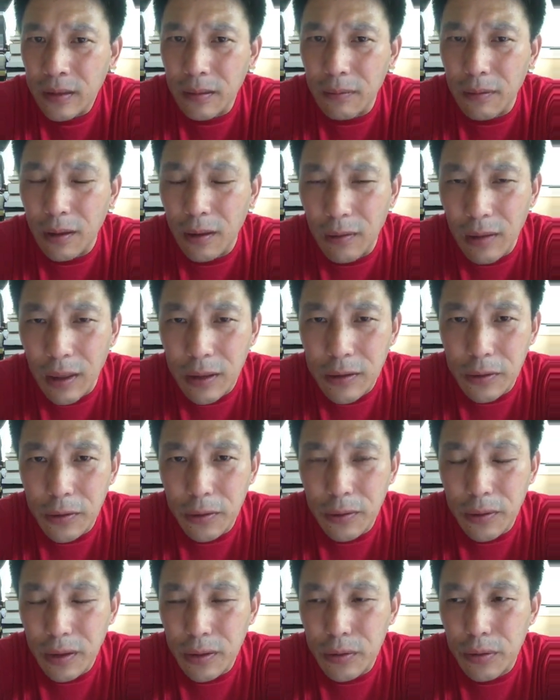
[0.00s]
那么后来就
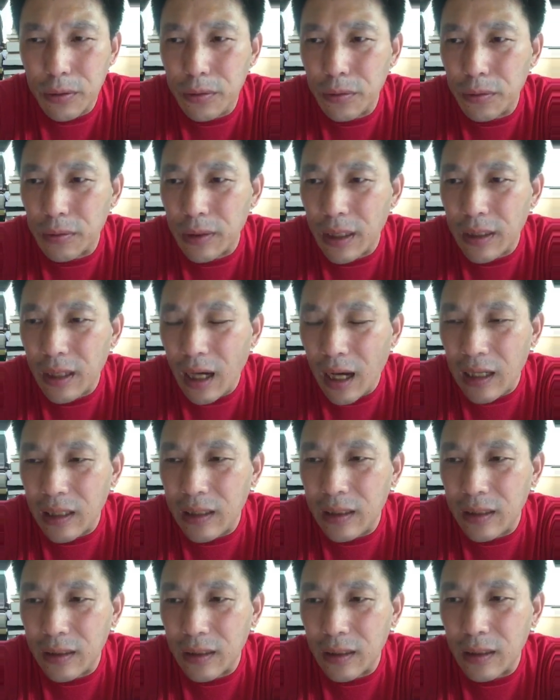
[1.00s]
有一个群众呢，拿
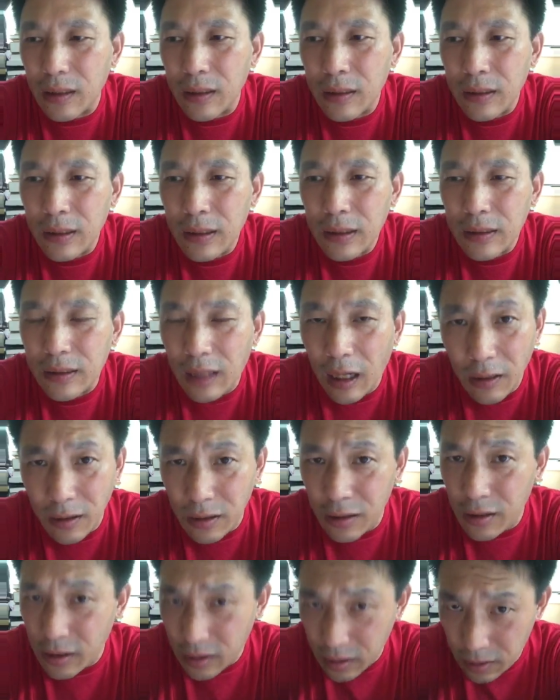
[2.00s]
了一个
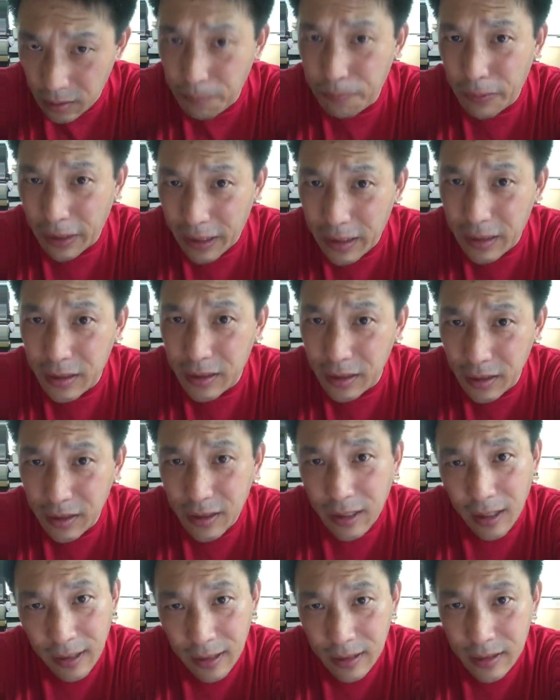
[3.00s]
当时北
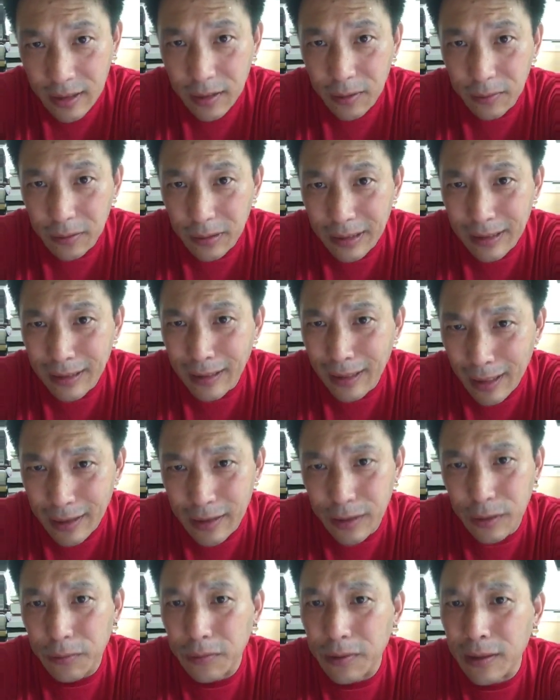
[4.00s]
京长安街头的这个
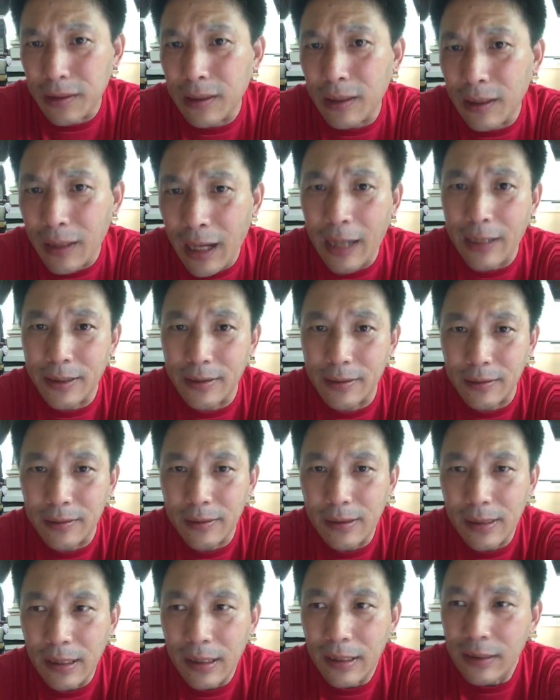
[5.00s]
垃圾桶的那个盖子，
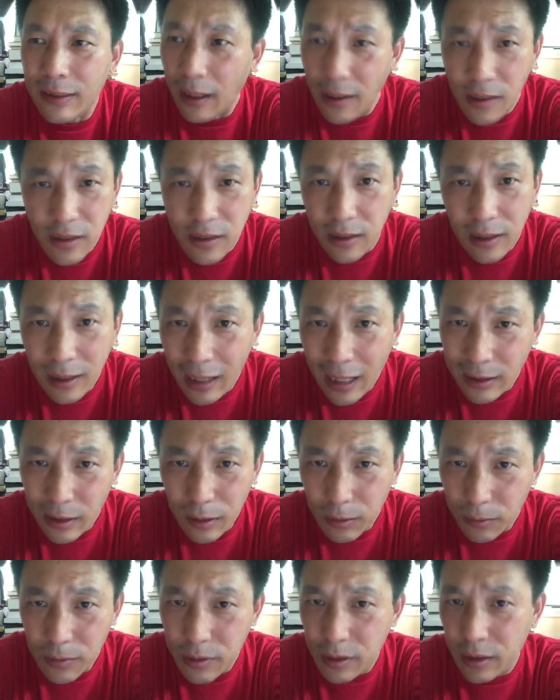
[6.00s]
当时的垃
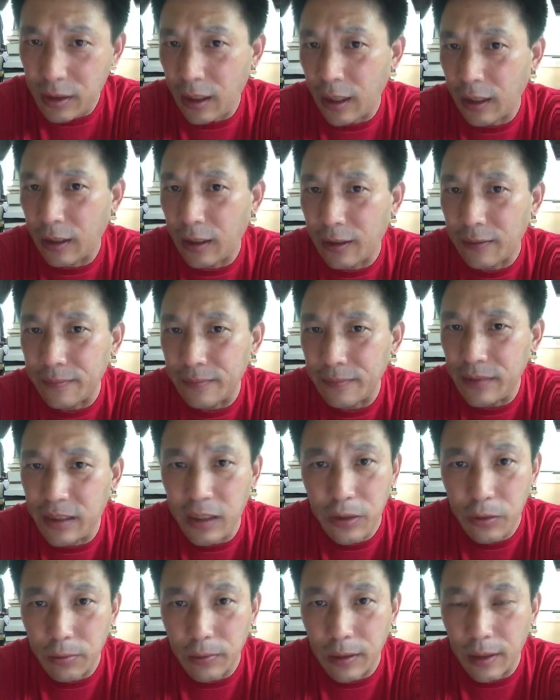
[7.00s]
圾桶是铁的、
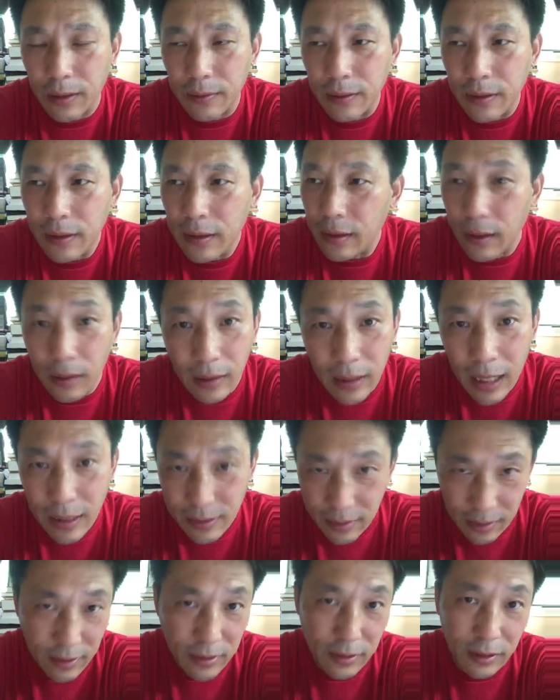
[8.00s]
金属的，那
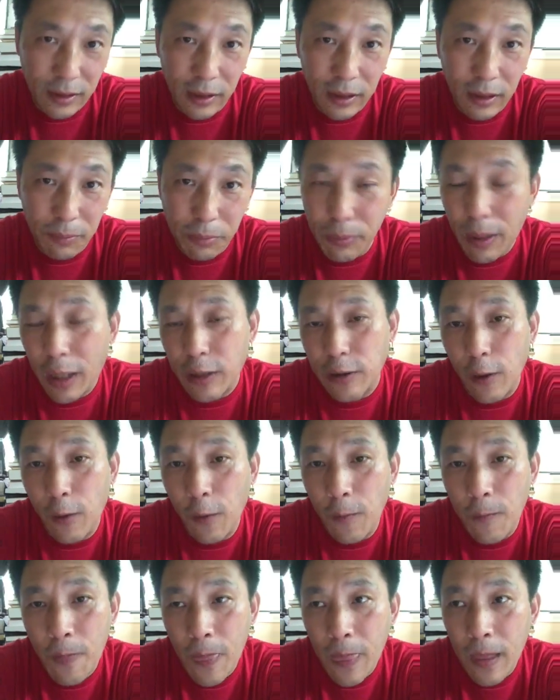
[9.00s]
盖子也是铁的，不怕
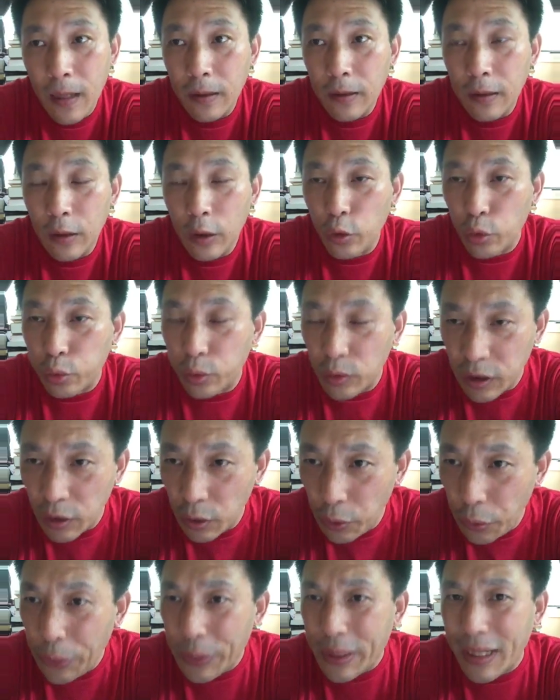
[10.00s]
烧，涂
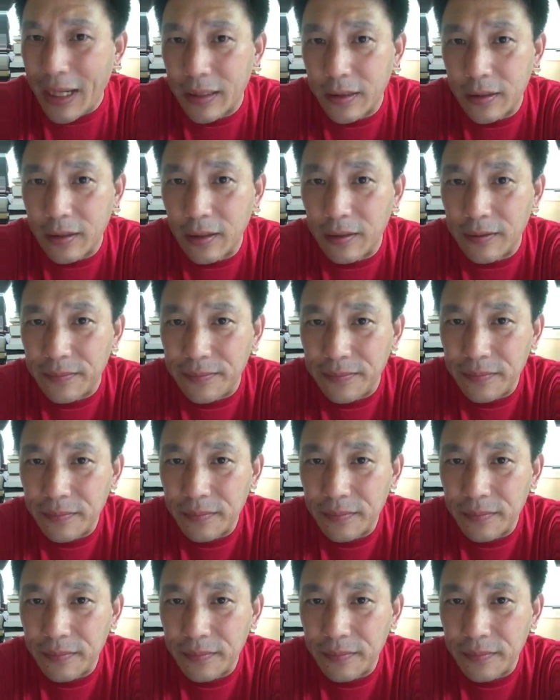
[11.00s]
成绿颜色。